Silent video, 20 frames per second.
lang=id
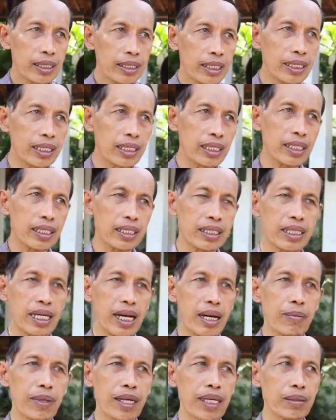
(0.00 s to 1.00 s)
di
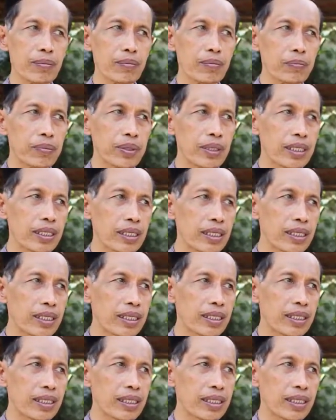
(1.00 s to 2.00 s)
kediaman pe,
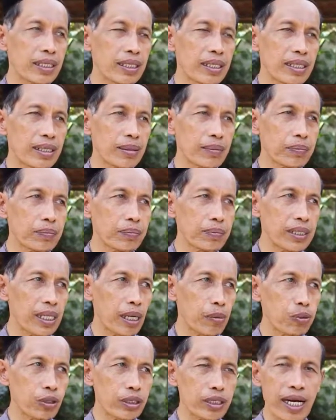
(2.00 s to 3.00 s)

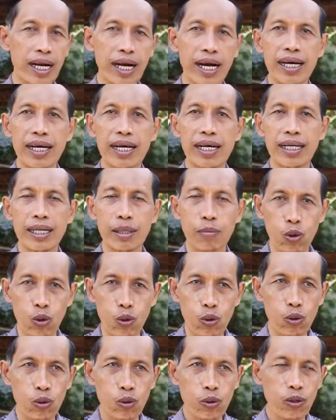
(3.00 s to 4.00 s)
yang punya lembu.